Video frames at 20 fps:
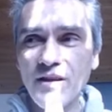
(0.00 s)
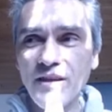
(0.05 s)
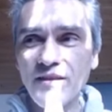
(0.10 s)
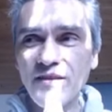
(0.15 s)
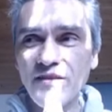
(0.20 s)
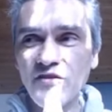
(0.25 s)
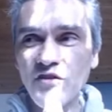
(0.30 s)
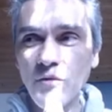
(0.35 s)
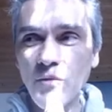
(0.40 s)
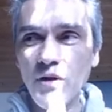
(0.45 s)

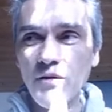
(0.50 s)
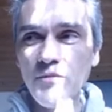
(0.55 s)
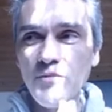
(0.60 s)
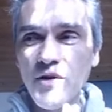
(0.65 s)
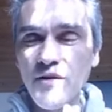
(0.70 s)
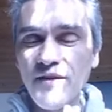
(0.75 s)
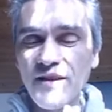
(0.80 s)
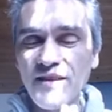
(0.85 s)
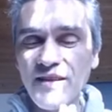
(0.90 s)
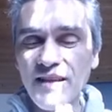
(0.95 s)
ist es nochmal
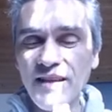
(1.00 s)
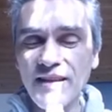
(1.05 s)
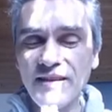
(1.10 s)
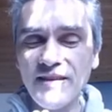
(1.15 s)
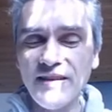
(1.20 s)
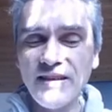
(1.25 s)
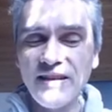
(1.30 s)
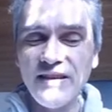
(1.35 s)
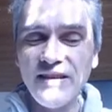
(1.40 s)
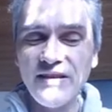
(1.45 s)
immer was
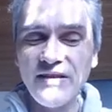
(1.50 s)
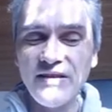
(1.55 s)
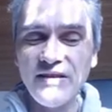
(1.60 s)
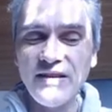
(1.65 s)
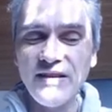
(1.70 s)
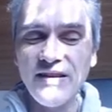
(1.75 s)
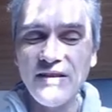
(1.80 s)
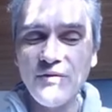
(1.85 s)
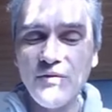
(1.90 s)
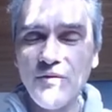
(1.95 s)

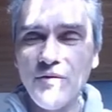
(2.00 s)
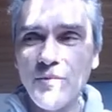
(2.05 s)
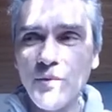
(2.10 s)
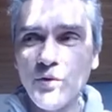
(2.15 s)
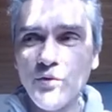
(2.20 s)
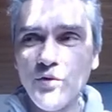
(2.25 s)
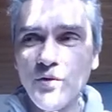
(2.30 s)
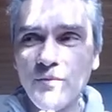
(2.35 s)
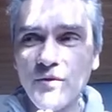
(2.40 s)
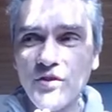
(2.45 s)
anderes, als wie wenn
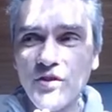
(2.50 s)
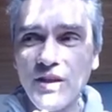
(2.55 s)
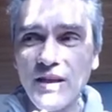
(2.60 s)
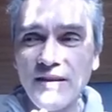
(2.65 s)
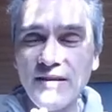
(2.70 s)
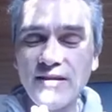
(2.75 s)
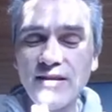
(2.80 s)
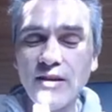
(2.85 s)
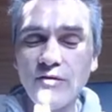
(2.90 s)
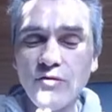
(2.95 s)
man nur, die
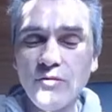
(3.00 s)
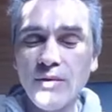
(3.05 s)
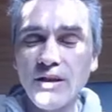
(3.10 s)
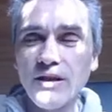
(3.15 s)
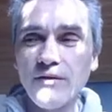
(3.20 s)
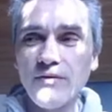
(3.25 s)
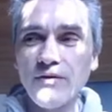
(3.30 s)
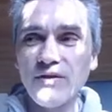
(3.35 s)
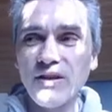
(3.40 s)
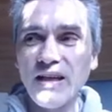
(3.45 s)
ganze Zeit nur mal
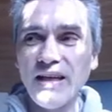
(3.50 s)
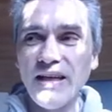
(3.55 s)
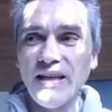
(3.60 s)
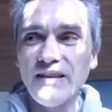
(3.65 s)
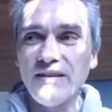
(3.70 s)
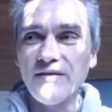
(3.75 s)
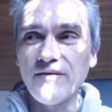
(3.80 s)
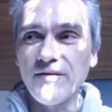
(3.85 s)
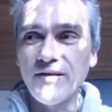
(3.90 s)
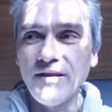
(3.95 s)
davon
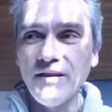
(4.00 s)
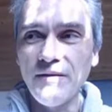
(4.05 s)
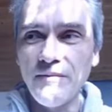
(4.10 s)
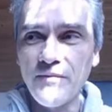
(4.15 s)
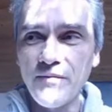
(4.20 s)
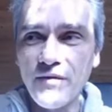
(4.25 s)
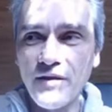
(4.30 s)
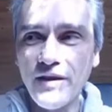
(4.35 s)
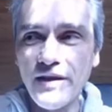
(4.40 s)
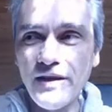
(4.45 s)
redet,
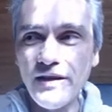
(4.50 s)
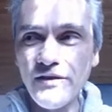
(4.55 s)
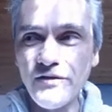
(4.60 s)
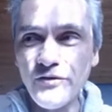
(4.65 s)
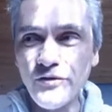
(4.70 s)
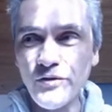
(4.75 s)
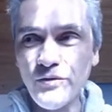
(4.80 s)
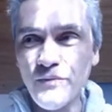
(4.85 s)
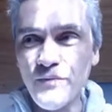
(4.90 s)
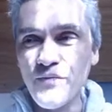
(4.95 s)
ja.
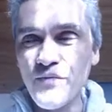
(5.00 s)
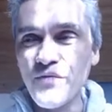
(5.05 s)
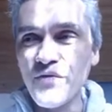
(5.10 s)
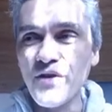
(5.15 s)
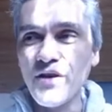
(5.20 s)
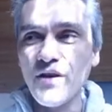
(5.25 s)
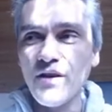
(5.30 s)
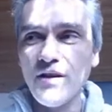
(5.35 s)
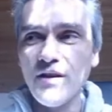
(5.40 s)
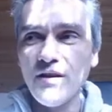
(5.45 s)
Also
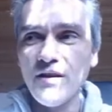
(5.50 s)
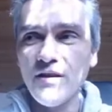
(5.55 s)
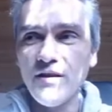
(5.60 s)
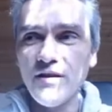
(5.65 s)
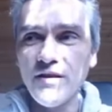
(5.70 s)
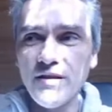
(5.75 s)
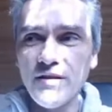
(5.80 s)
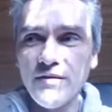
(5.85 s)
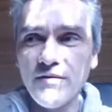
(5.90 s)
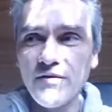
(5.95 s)

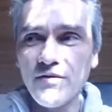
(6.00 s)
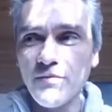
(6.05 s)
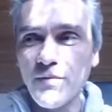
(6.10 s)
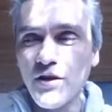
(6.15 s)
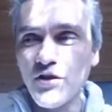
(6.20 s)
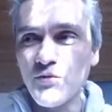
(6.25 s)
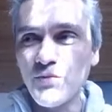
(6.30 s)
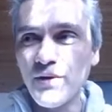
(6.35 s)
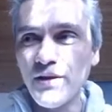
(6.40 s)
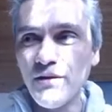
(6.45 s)
äh, zum
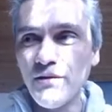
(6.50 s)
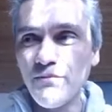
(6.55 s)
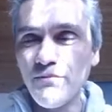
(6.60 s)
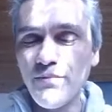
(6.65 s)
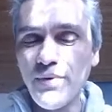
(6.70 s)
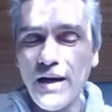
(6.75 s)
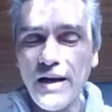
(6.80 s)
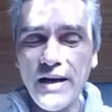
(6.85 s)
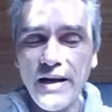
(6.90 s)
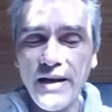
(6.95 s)
Beispiel
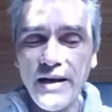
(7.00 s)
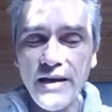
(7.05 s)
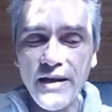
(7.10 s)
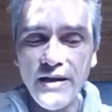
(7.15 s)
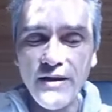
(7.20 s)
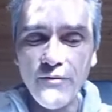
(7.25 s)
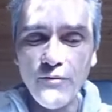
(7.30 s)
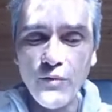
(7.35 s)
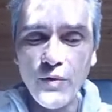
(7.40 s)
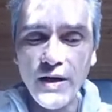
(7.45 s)

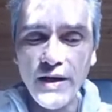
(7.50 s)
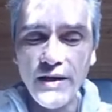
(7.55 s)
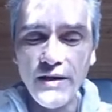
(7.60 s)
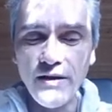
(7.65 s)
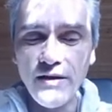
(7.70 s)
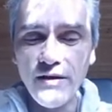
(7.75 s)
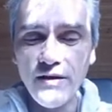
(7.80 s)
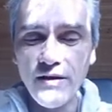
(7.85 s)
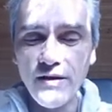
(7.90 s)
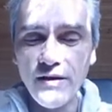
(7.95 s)
bei,
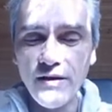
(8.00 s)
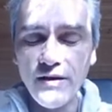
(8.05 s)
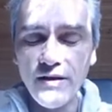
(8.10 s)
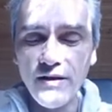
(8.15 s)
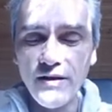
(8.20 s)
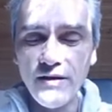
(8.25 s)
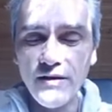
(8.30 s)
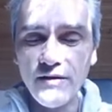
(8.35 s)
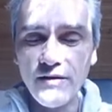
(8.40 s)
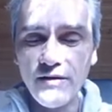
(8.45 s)
wenn
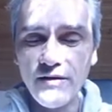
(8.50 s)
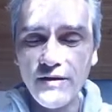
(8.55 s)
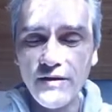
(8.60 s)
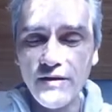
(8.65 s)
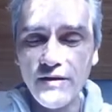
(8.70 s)
äh,